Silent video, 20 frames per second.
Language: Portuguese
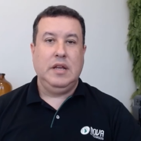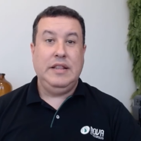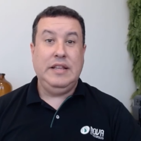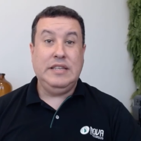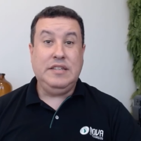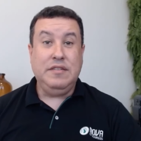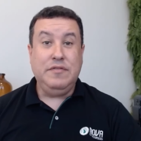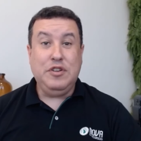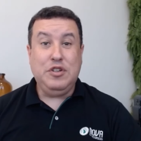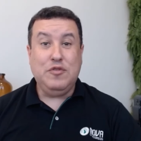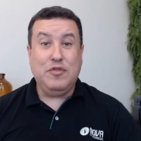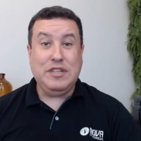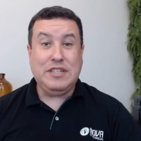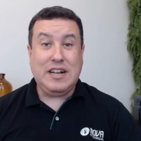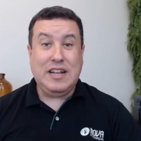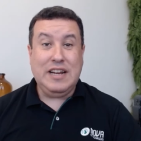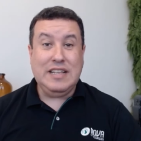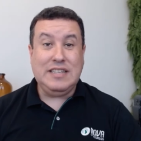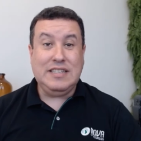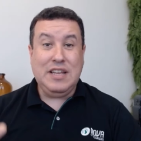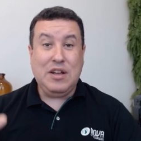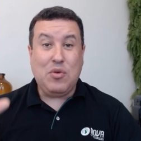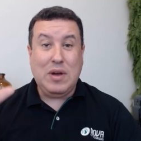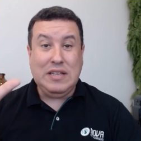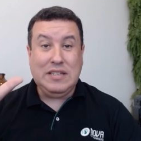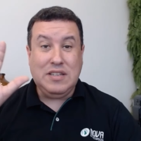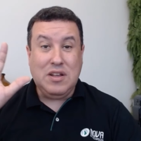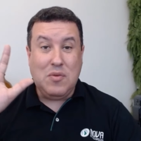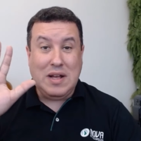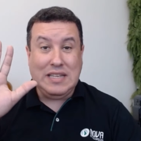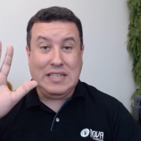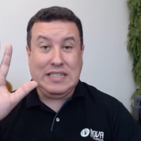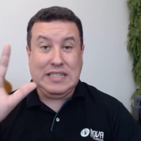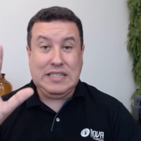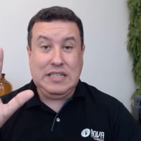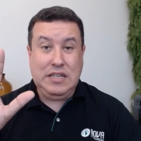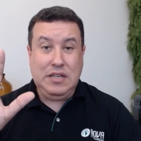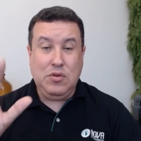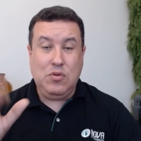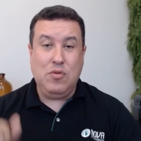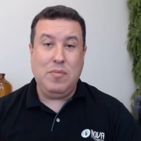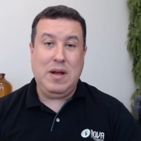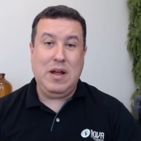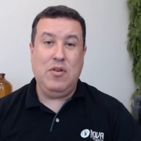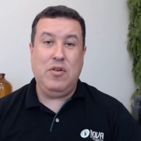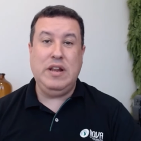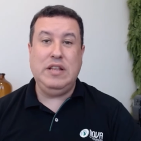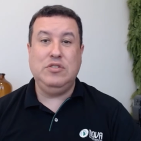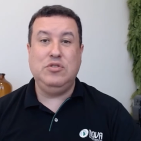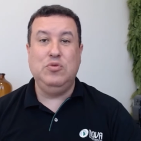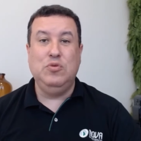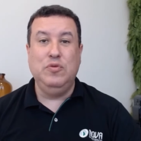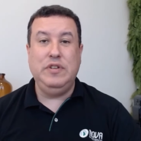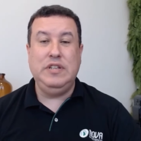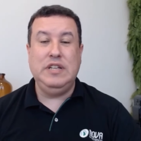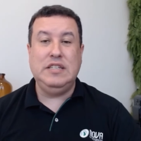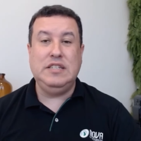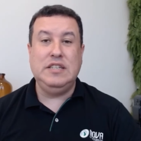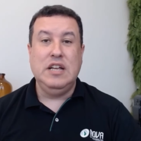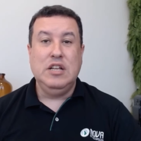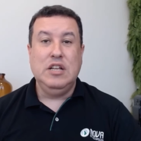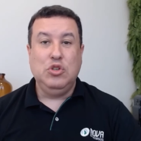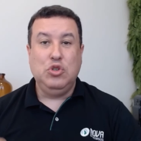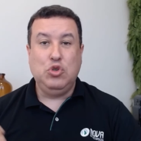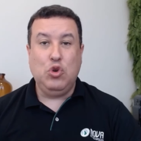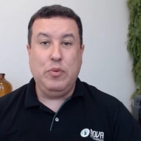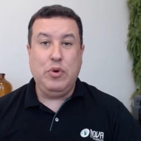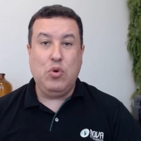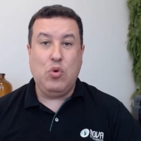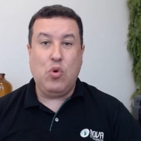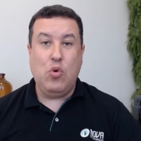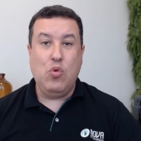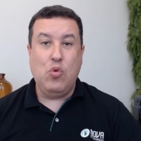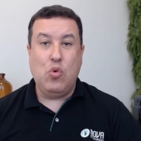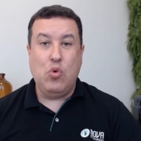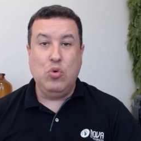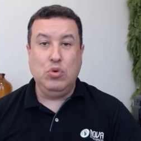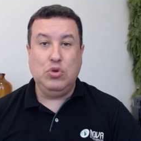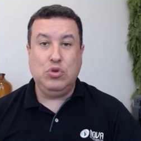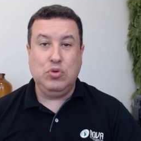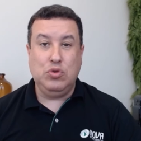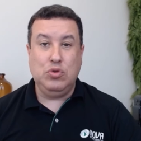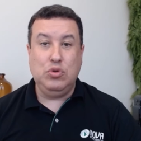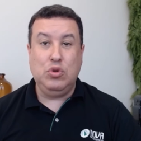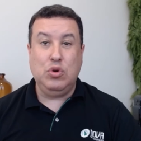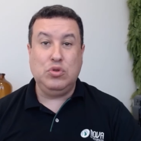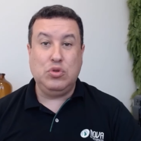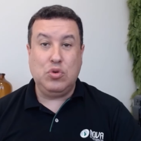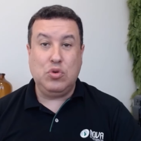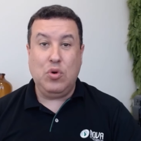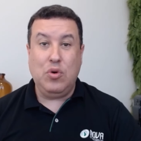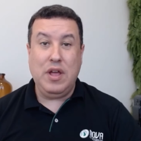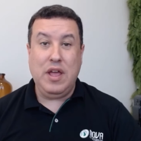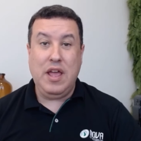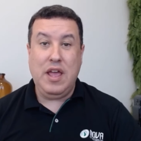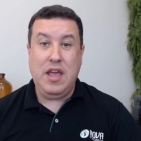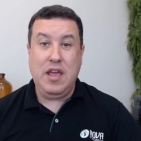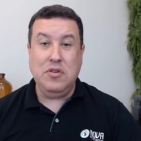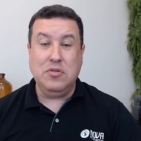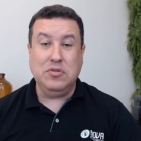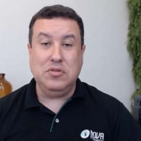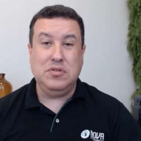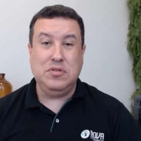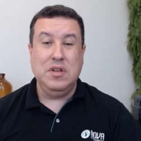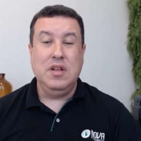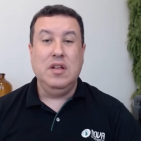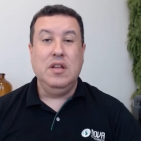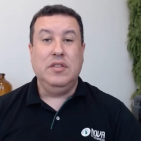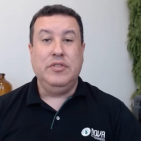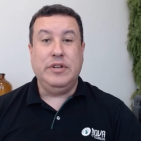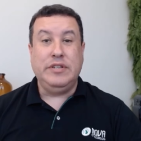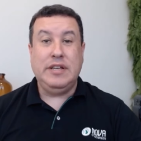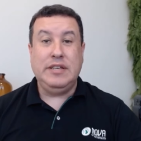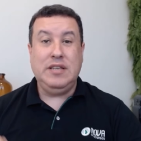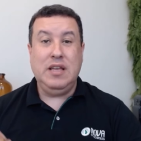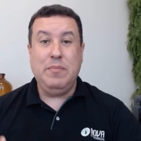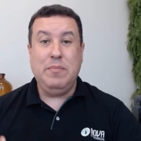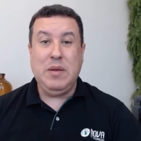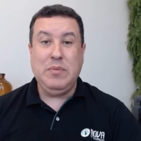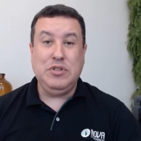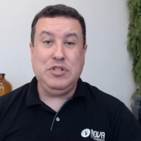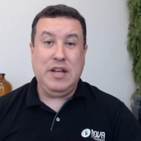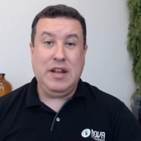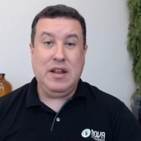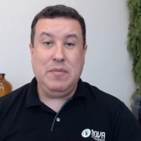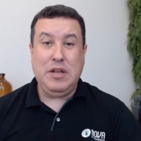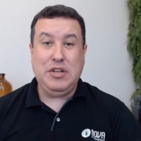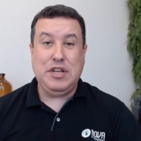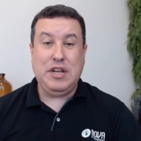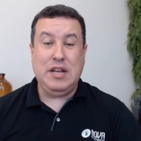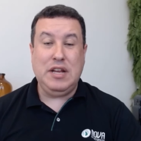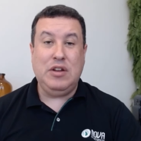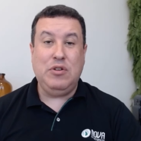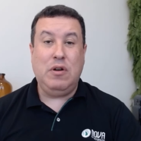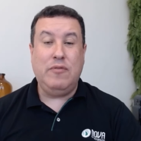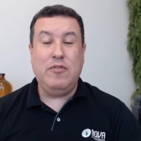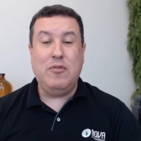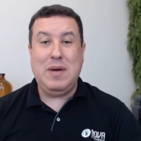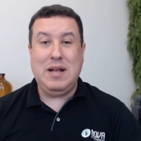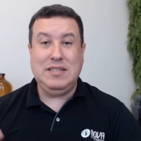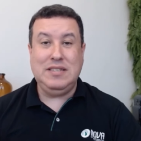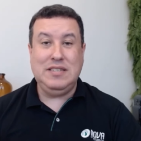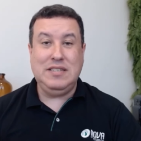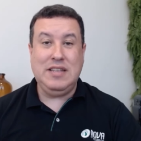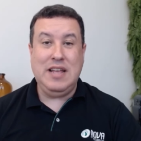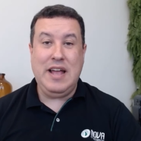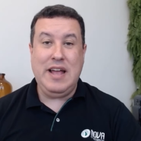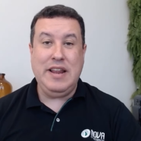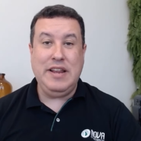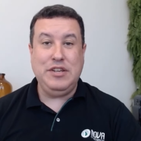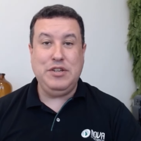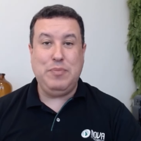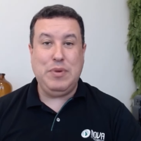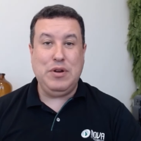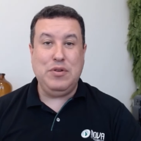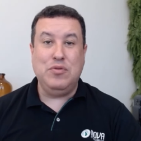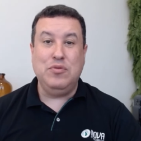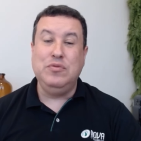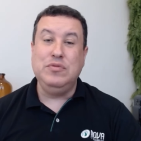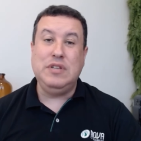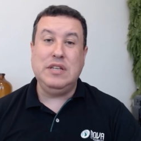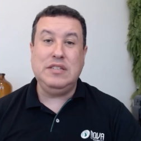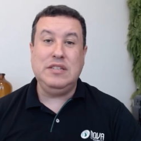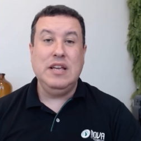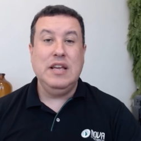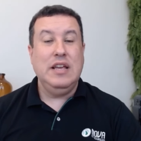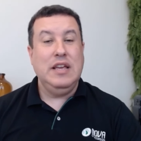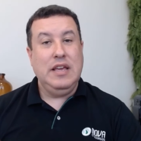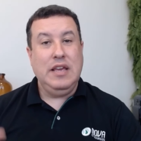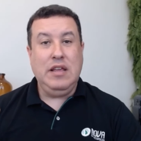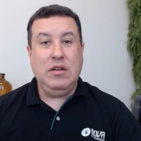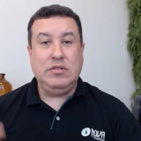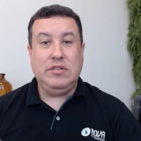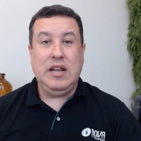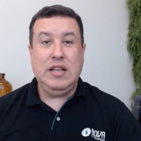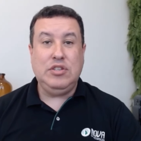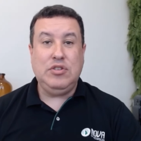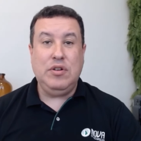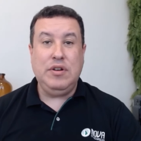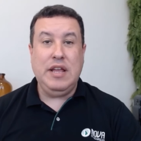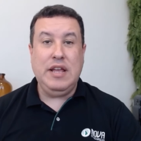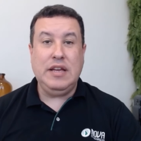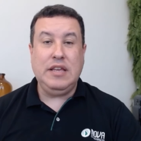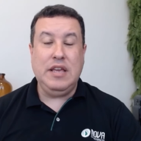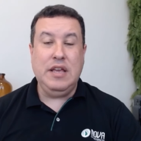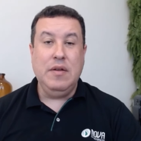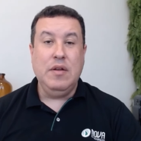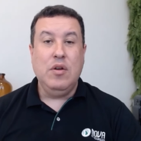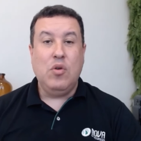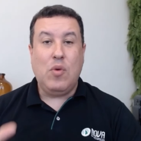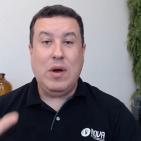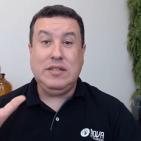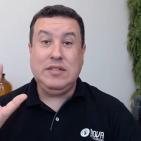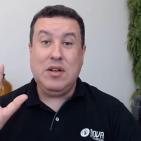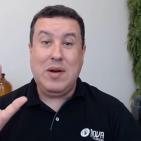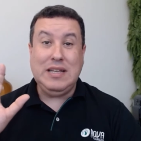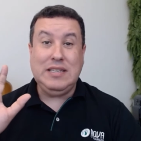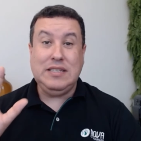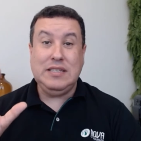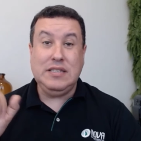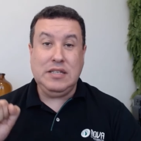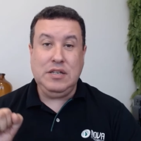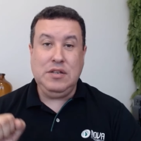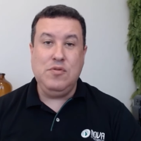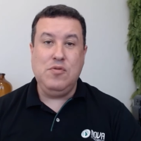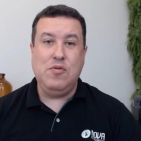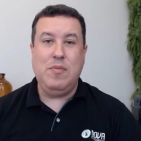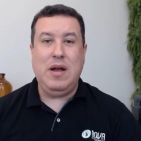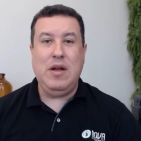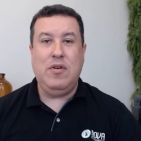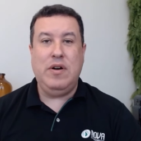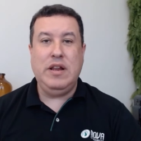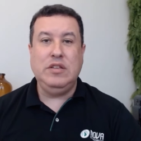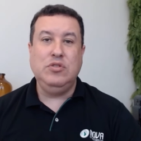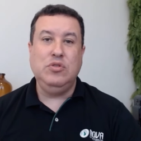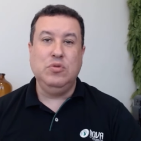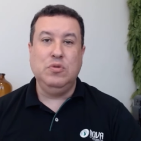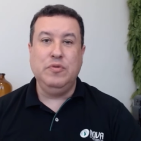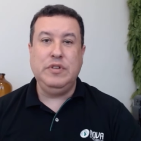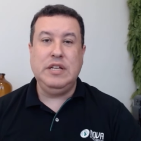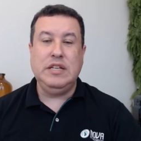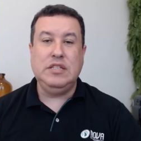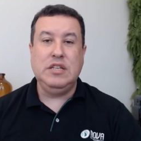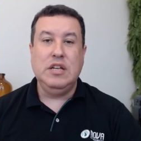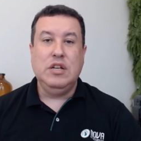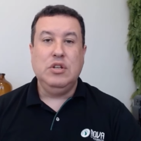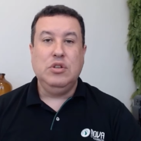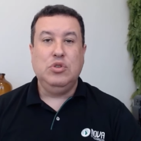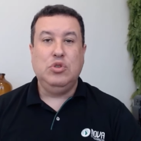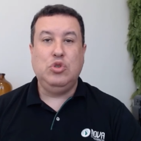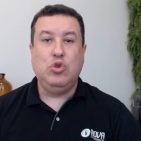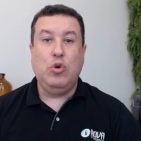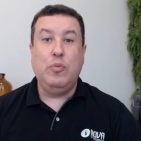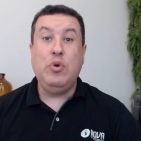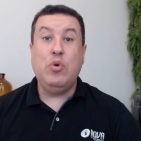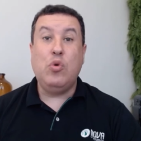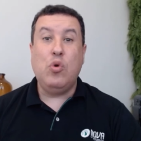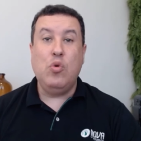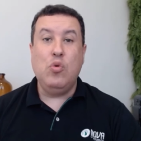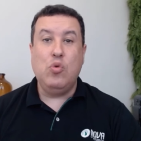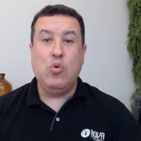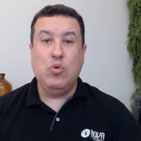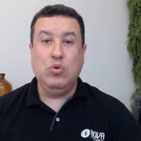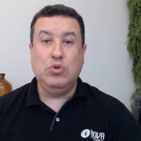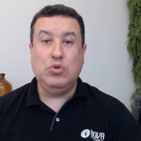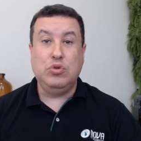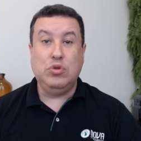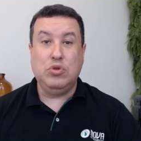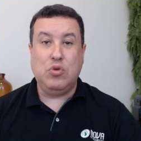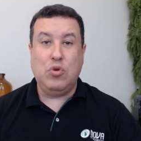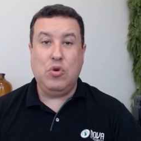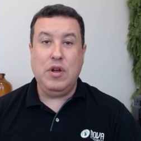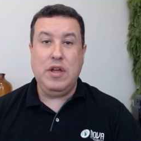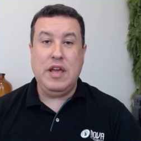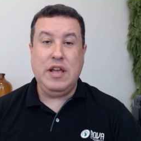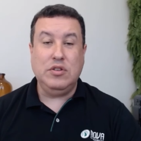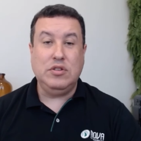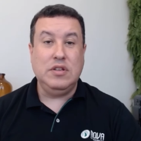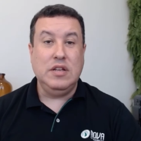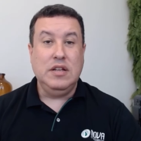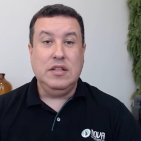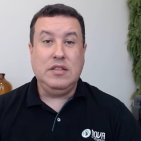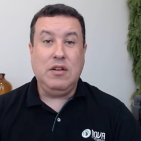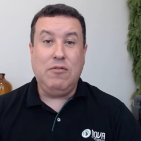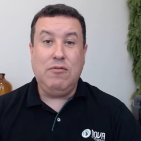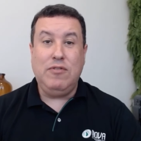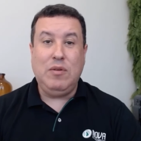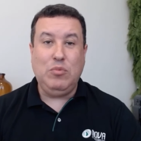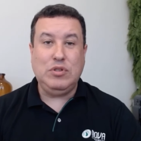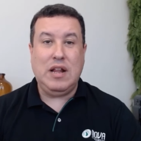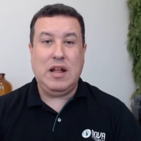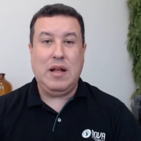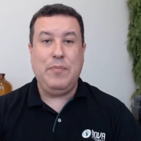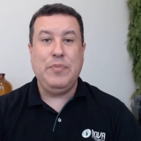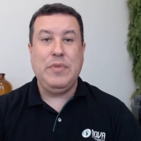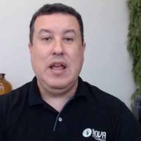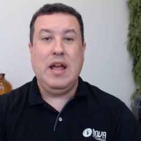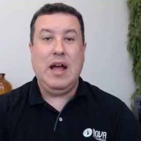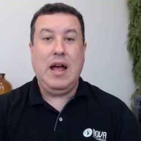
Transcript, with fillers: Nesse vídeo eu vou esclarecer quais são as cinco maiores dúvidas sobre o concurso dos Correios. Nós recebemos diariamente aqui na Nova uma série de perguntas e eu selecionei aqui quais são as cinco maiores dúvidas sobre o concurso dos Correios. Então vamos lá.